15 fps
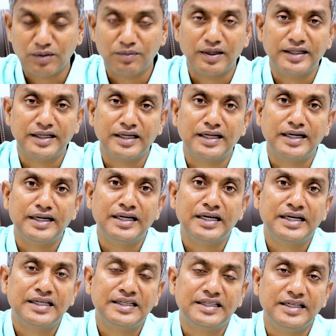அப்புறம் பார்த்தீங்கன்னா
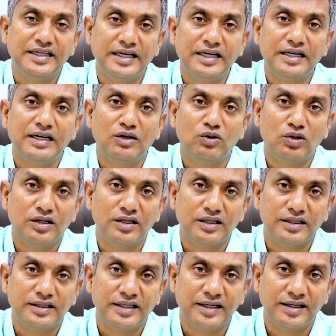ரெண்டாயிரத்தி ஏழில் ஒரு
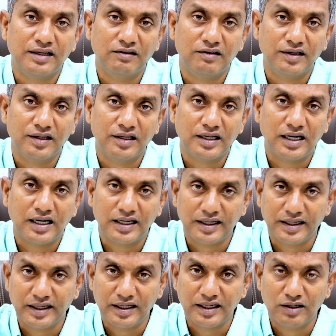தேர்தல் வருது
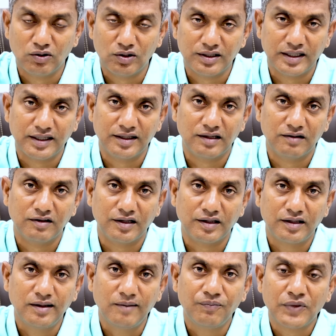ஆறு ஏழில் ஒரு தேர்தல்
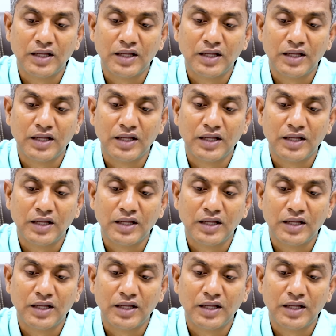வருது